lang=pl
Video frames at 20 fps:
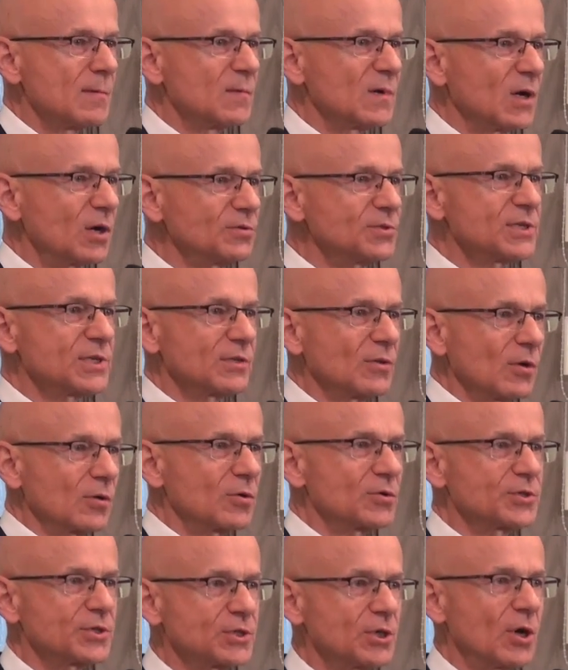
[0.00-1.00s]
Chodźcie do
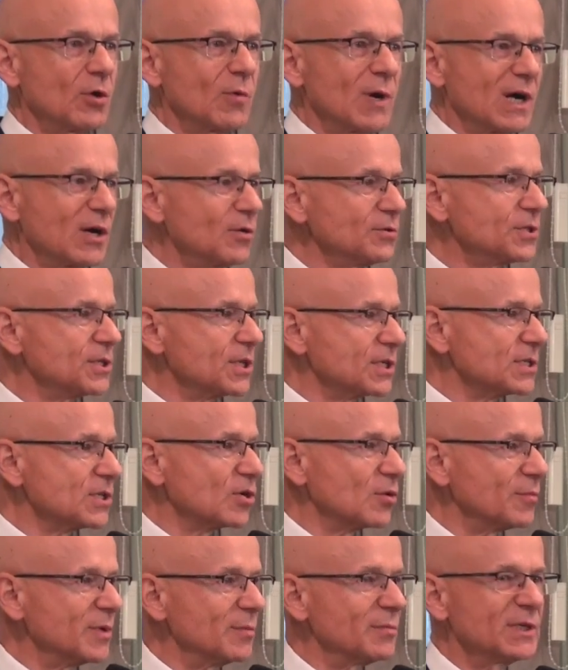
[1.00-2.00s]
kościoła, chodźcie,
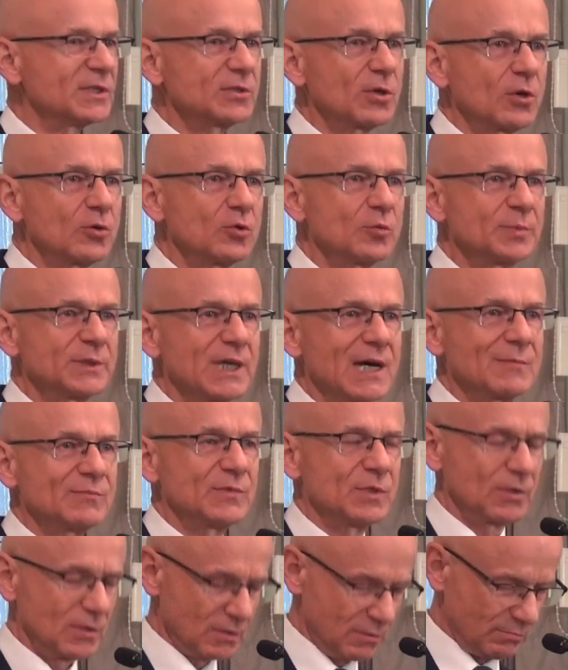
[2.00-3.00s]
zrobimy to lub
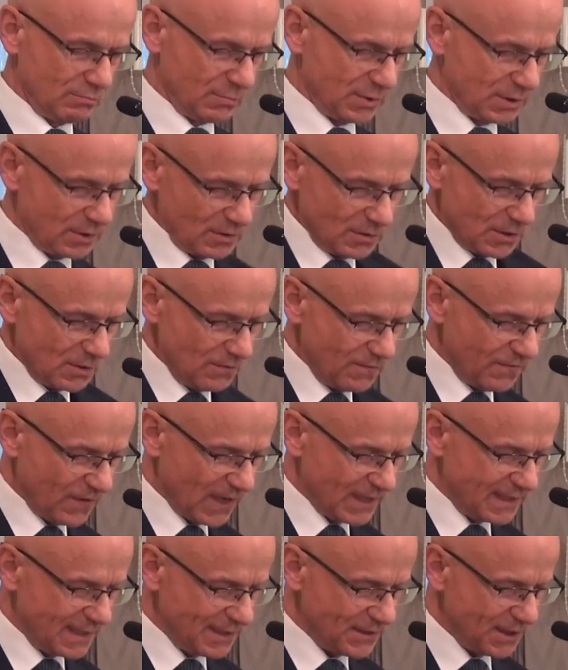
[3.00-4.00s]
tamto. To są
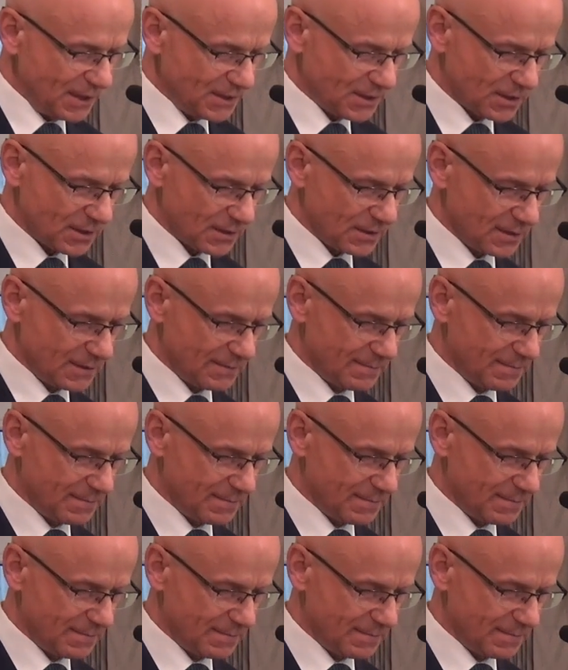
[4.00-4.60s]
fajne rzeczy.